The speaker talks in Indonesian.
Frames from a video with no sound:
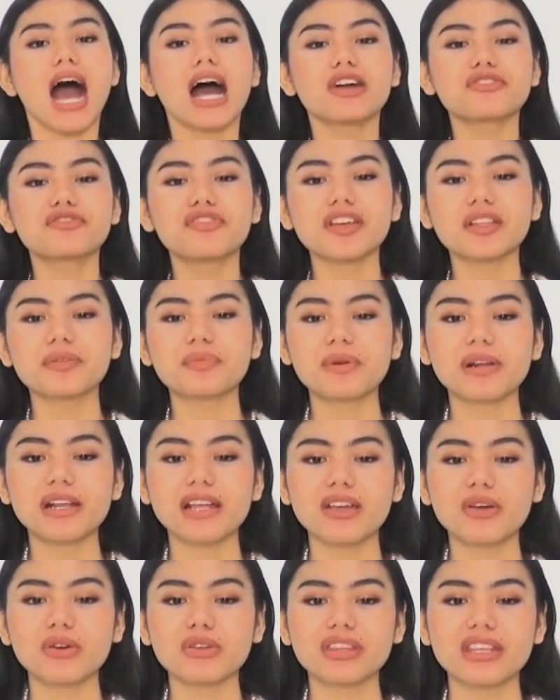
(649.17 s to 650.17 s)
outfit
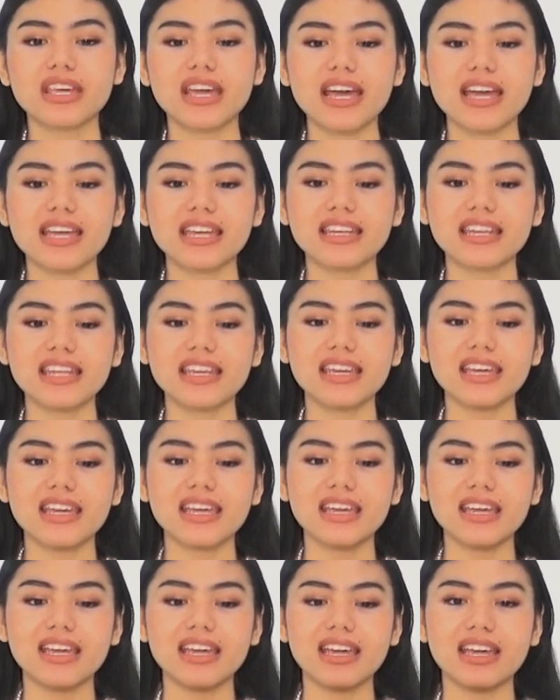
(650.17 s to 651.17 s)
berikutnya ini
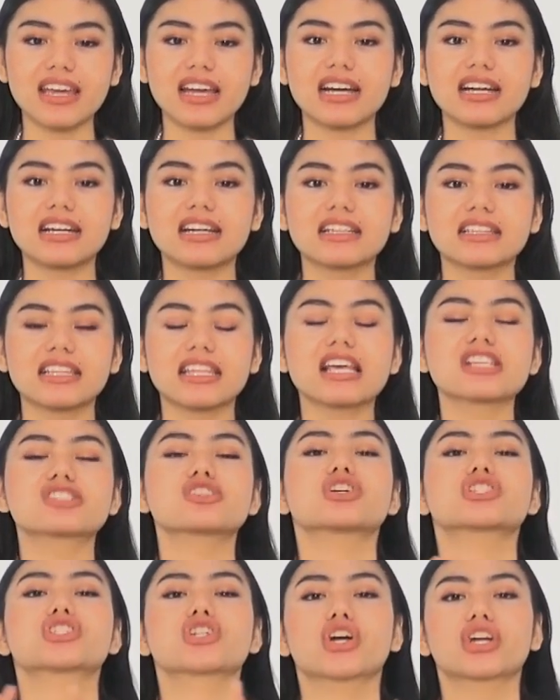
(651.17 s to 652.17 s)
uh, tidak
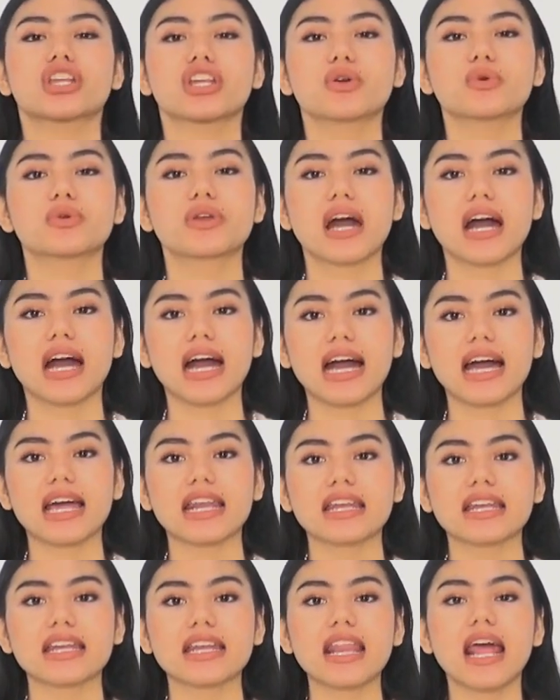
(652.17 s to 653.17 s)
cocok digunakan
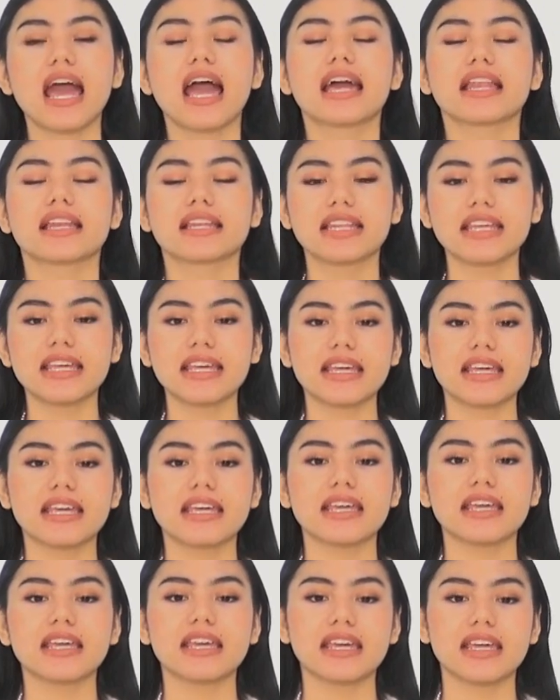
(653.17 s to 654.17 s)
di
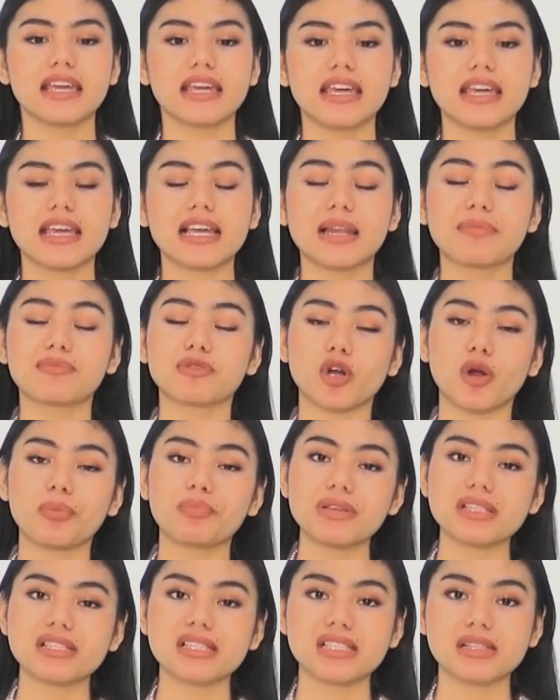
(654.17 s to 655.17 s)
iklim
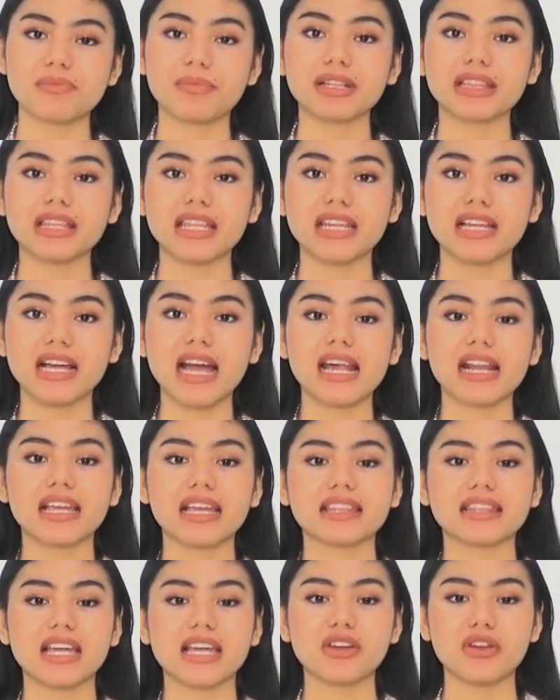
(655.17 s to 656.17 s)
tropis seperti negara
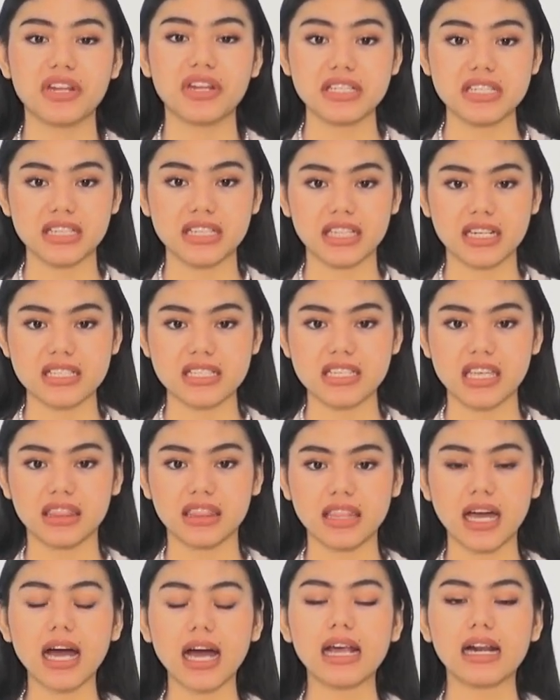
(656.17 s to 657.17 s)
kita Indonesia
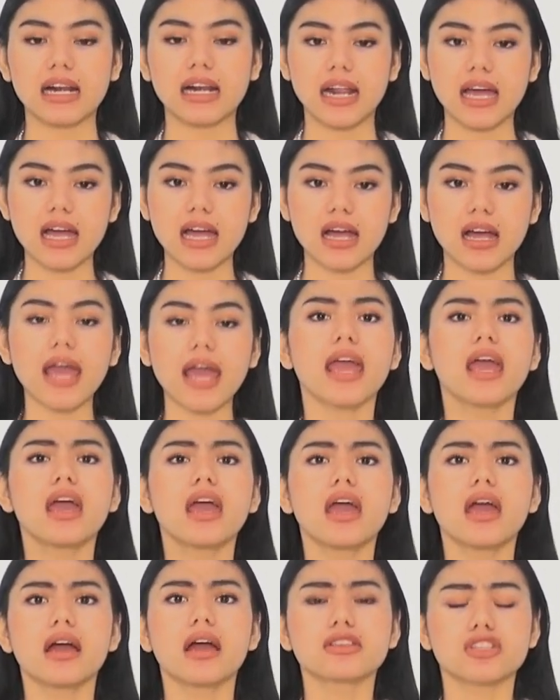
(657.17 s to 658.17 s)
tercinta karena eh
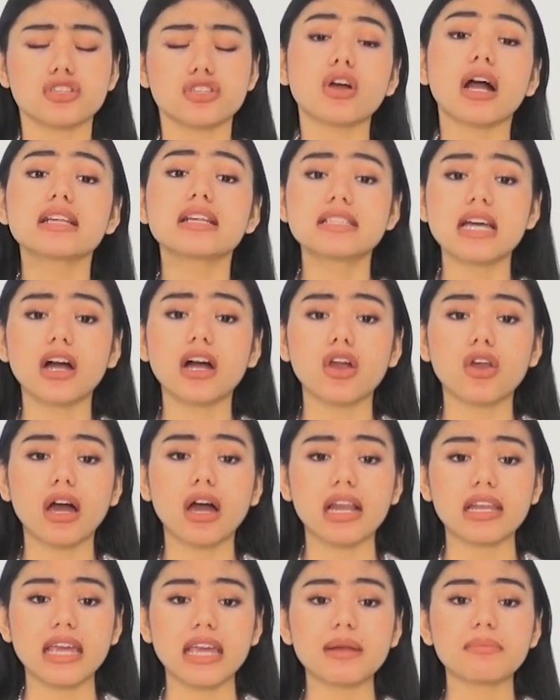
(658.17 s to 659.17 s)
cocok aja kalau
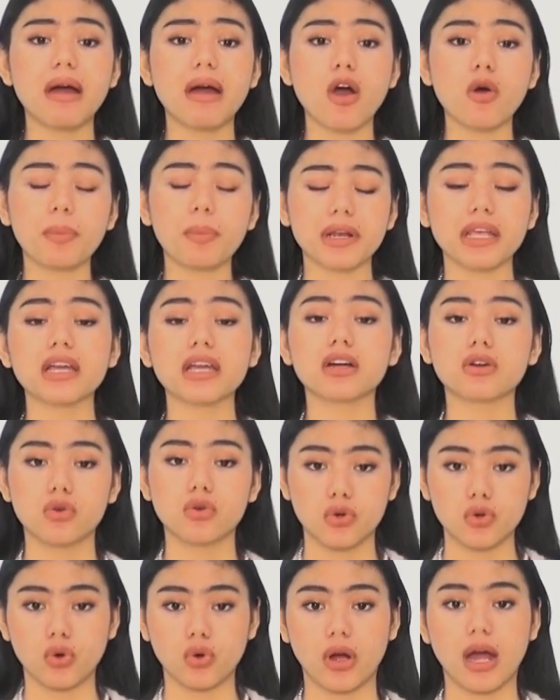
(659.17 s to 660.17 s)
kalian mau pergi ke
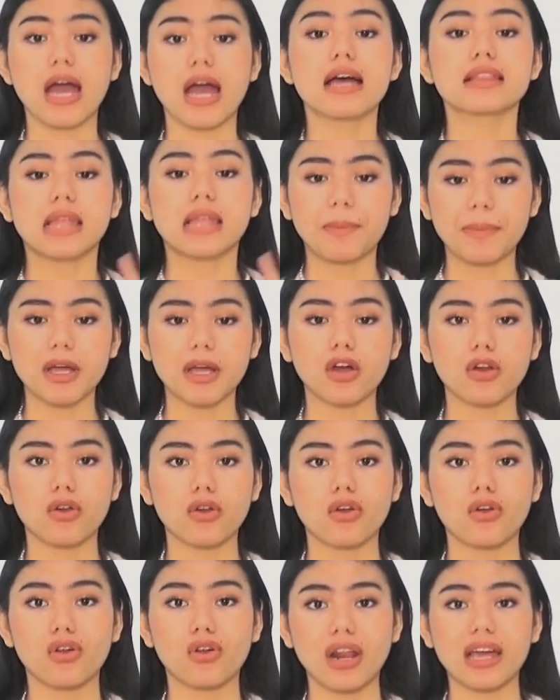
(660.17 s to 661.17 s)
gunung. Tapi
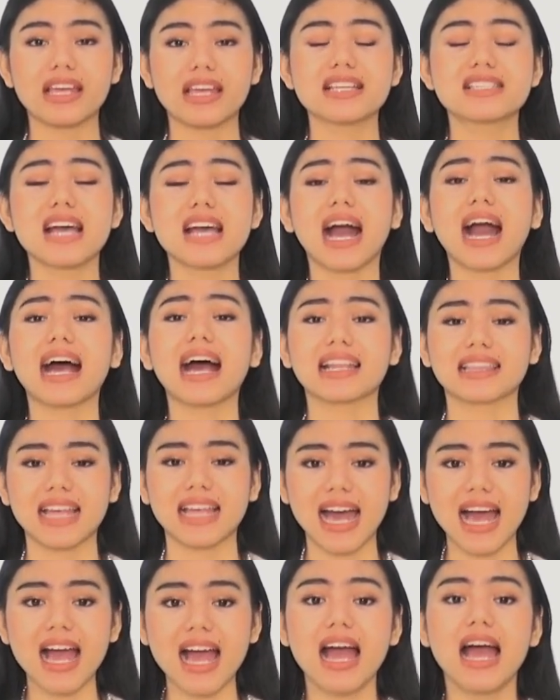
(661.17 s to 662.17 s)
kalau lagi di
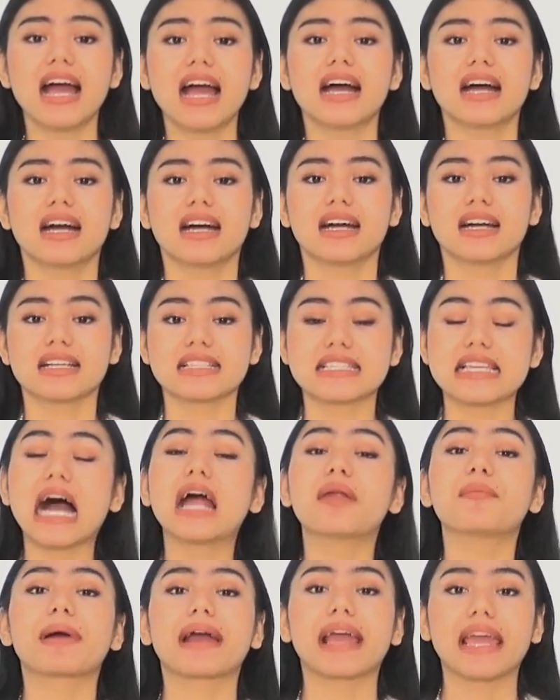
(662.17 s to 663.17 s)
Jakarta
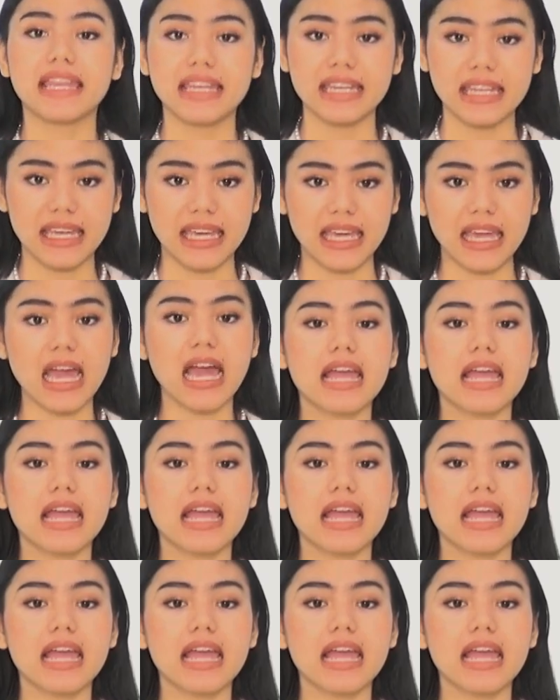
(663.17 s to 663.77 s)
jangan pakai ini.